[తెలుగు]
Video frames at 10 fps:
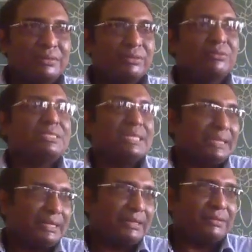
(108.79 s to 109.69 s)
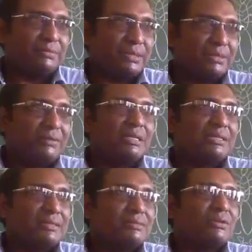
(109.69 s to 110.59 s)
ఇది ఒక సీక్రెట్ అది ప్రయోగాలు
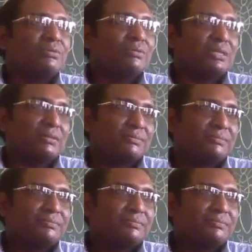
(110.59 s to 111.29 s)
చేసి కనుక్కున్నారు